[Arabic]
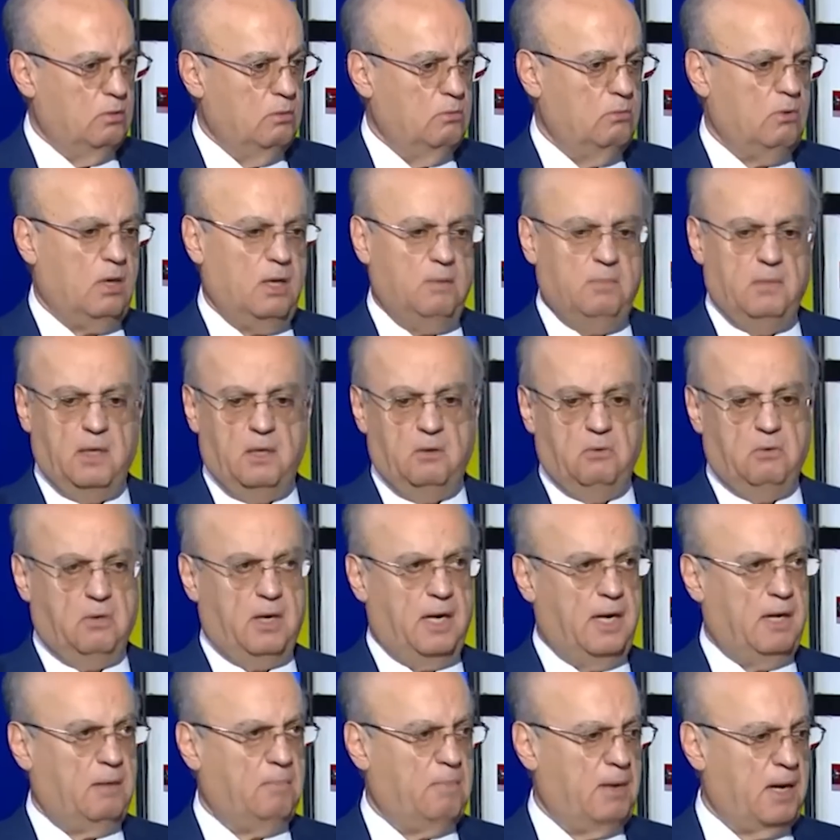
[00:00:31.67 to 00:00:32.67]
وعمل
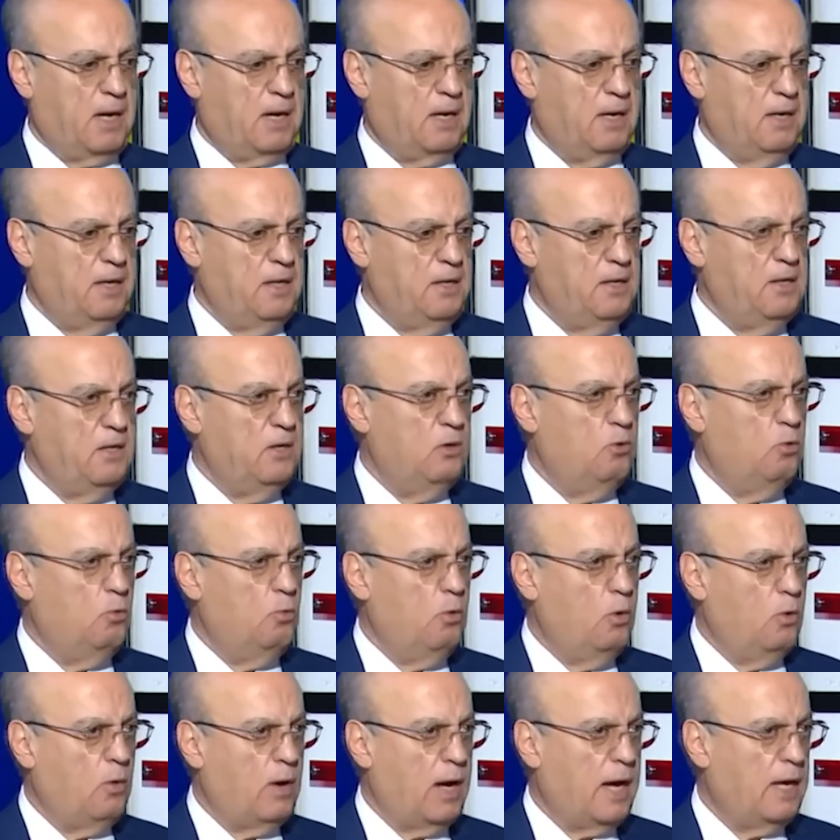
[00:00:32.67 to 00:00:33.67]
اوراق برانيه
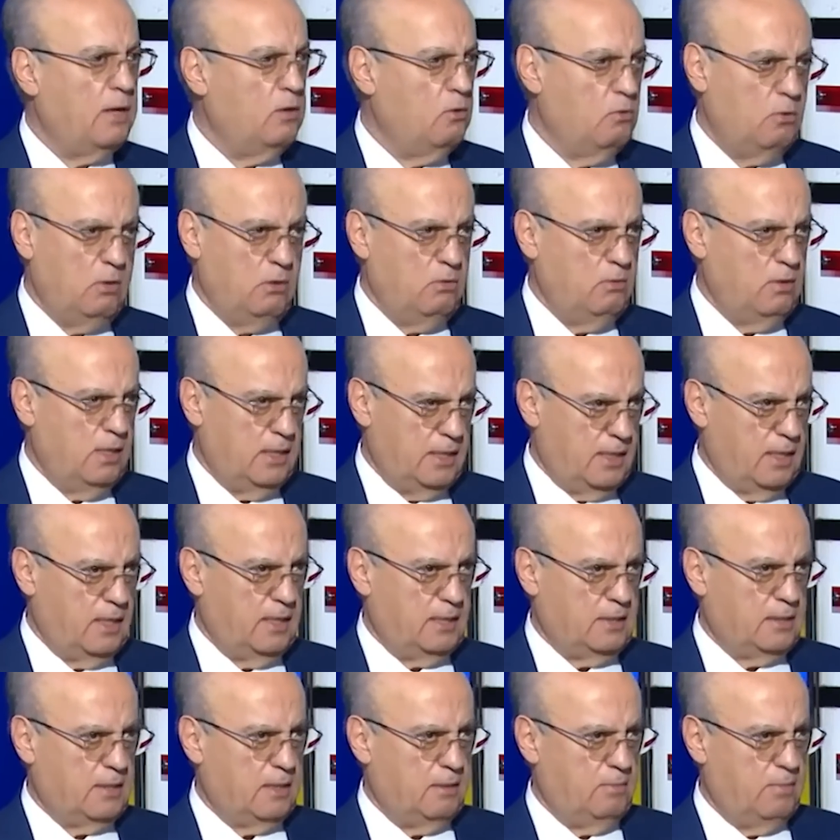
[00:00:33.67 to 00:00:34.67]
هو وخيه انه هذا
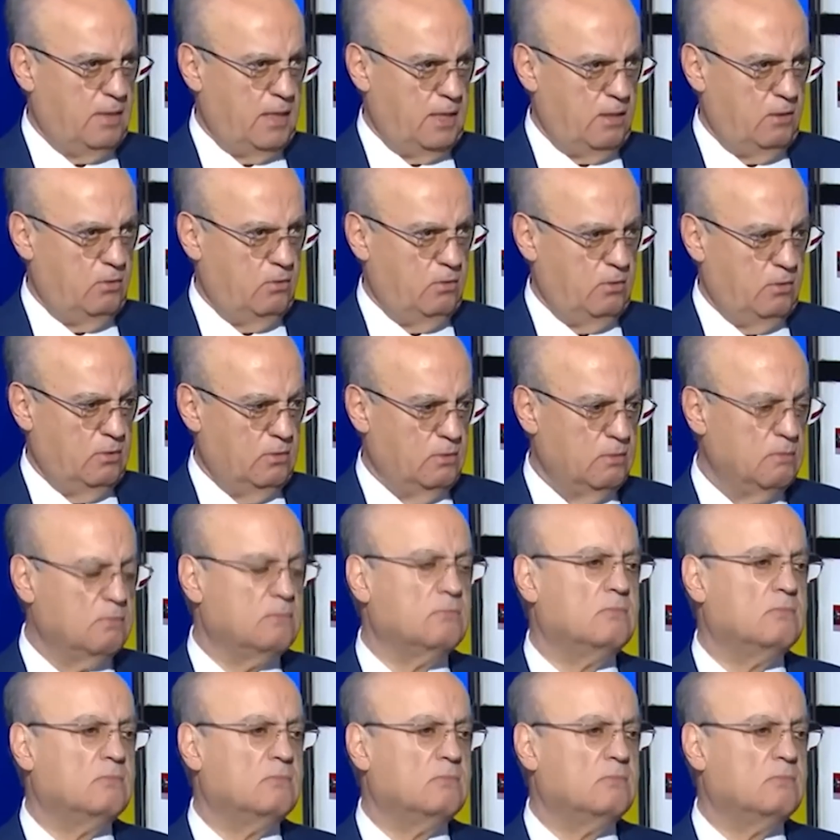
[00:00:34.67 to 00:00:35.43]
الحساب لإله